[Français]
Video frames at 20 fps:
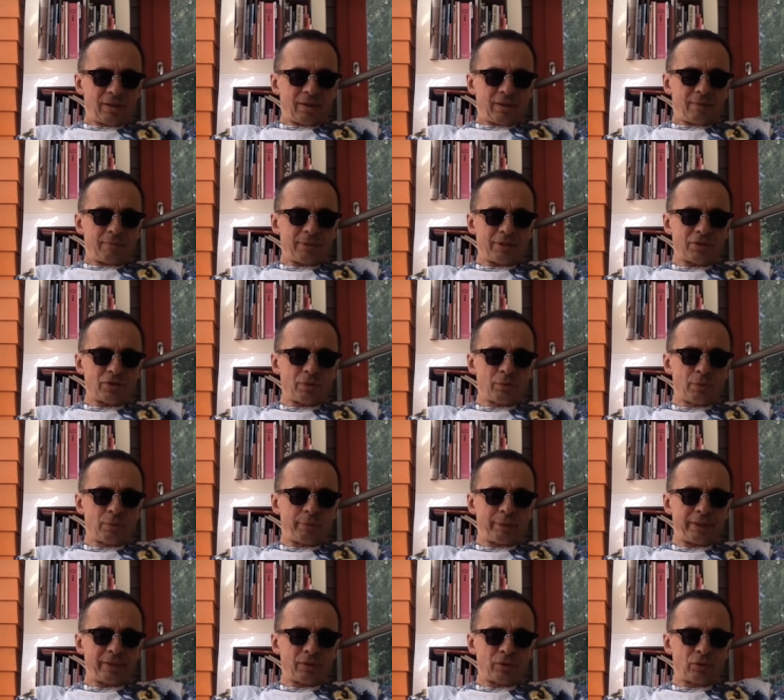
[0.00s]
Ma chambre me
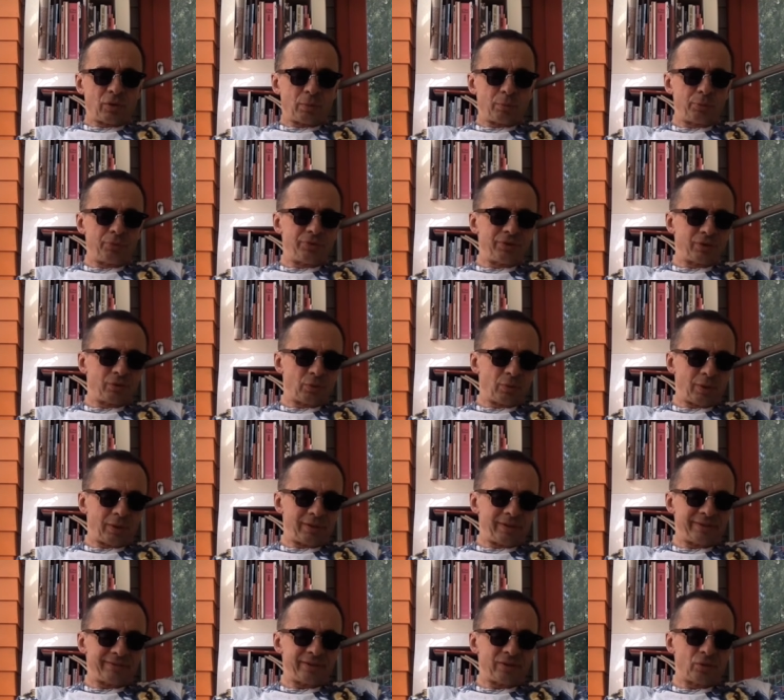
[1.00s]
paraît encore plus étroite, la
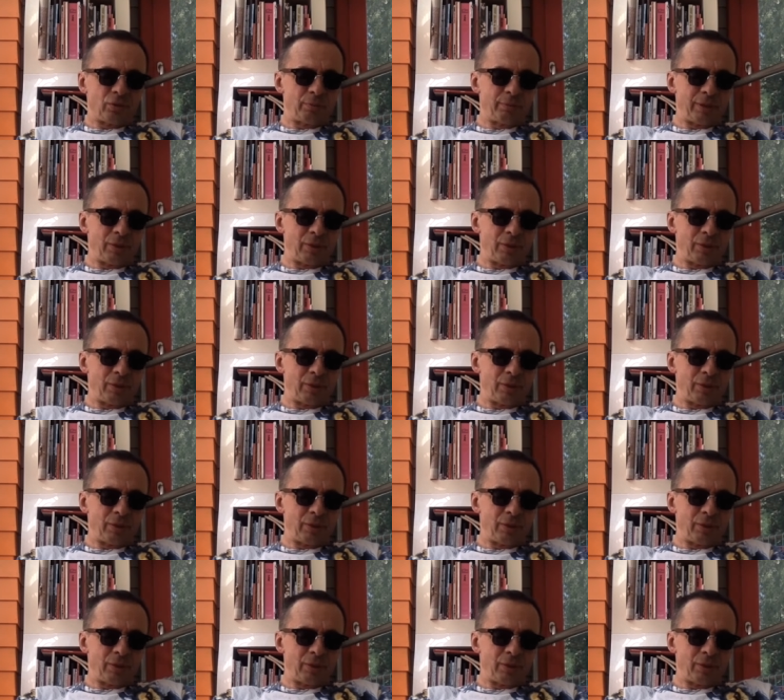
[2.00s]
salle de bain